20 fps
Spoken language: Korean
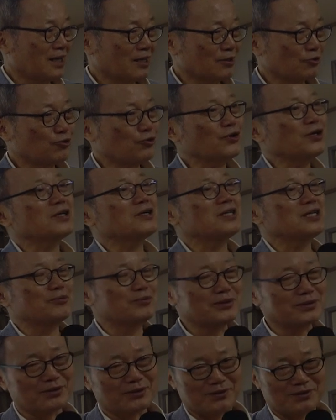수혜를
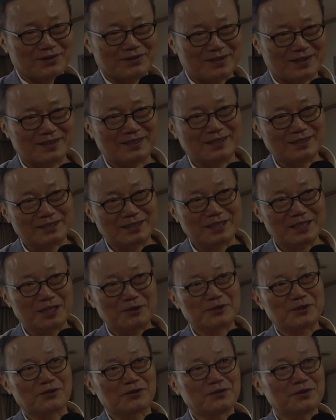입은 거죠. 그, 그,
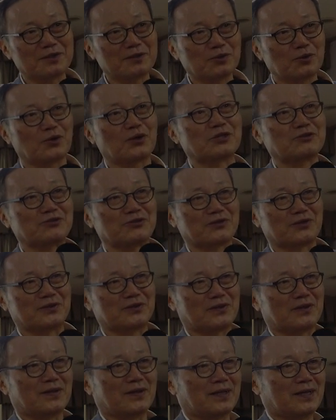사람이 저를 도와준 거죠.
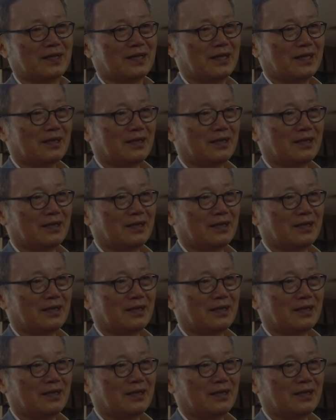예.